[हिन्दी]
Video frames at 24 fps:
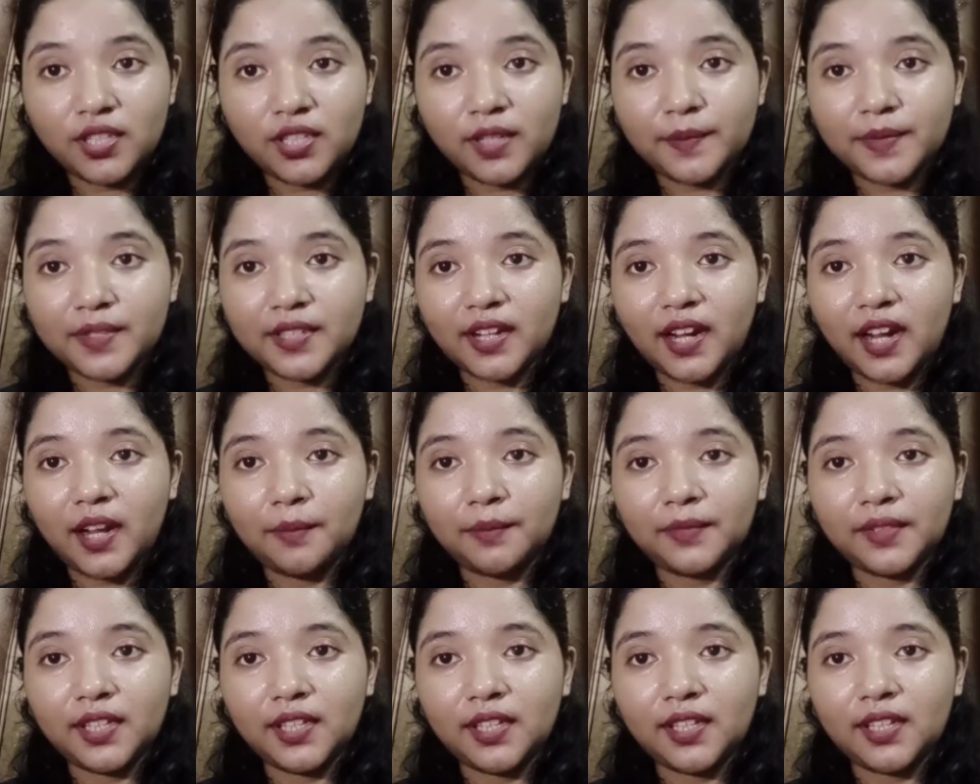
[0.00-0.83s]
सब्सक्राइब
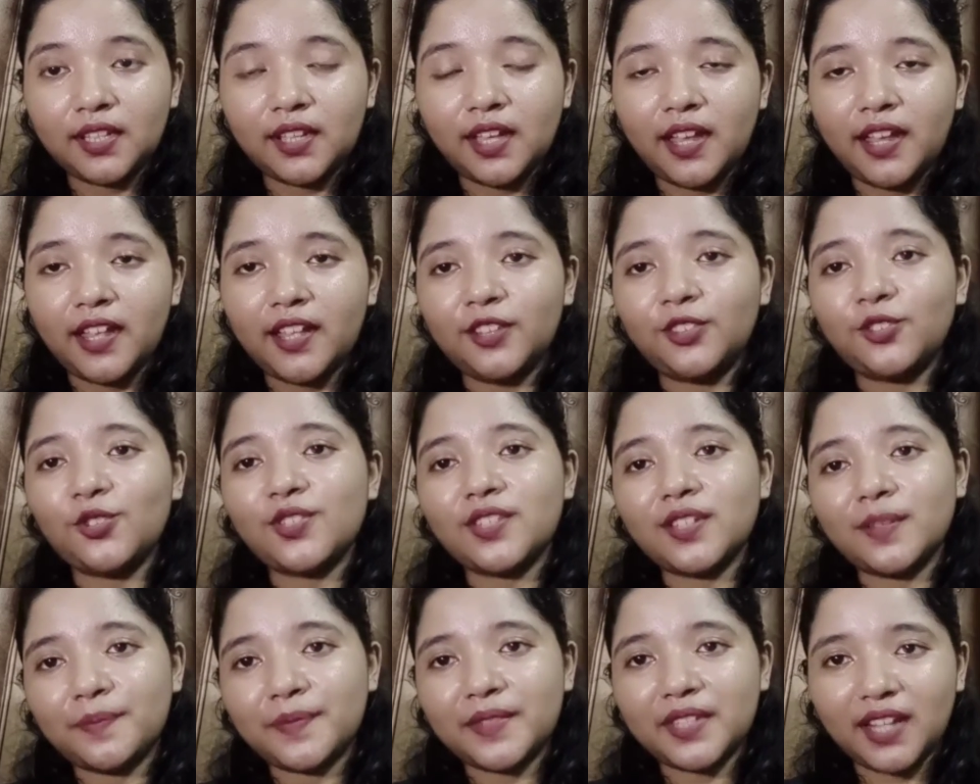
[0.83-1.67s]
नहीं किया है तो
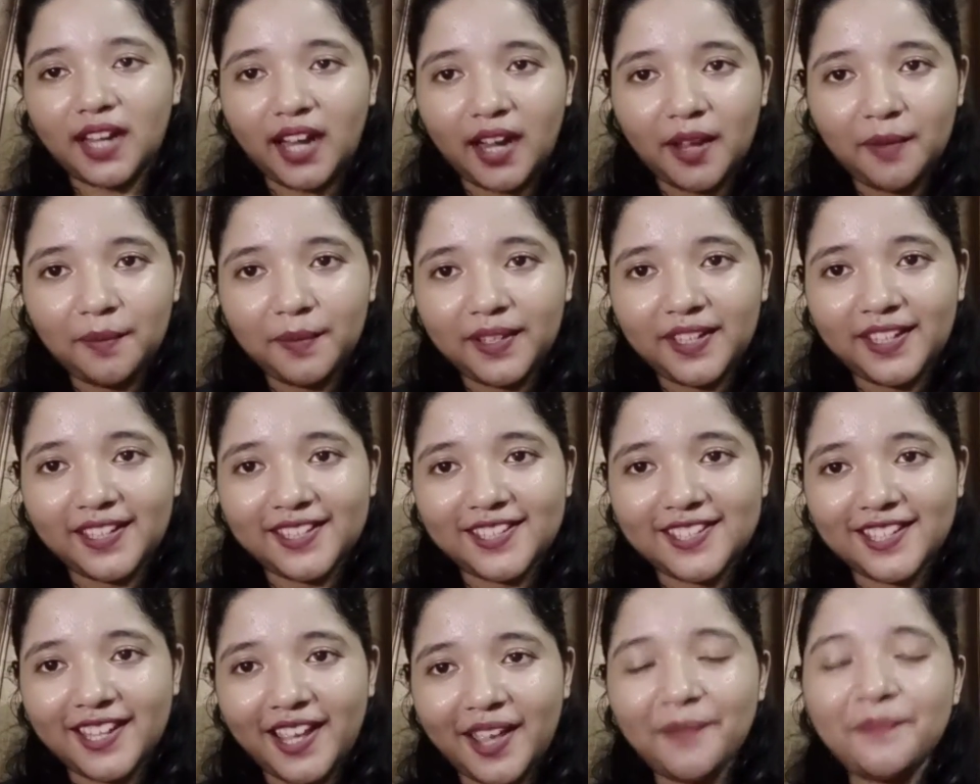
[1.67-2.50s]
सब्सक्राइब
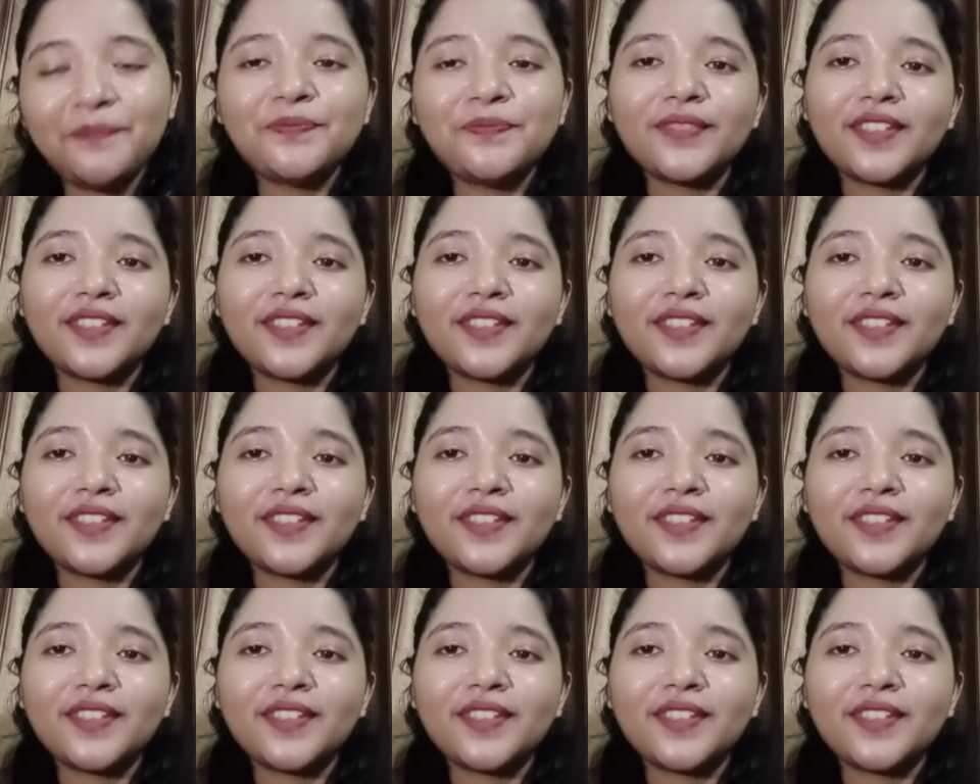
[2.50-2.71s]
कीजिए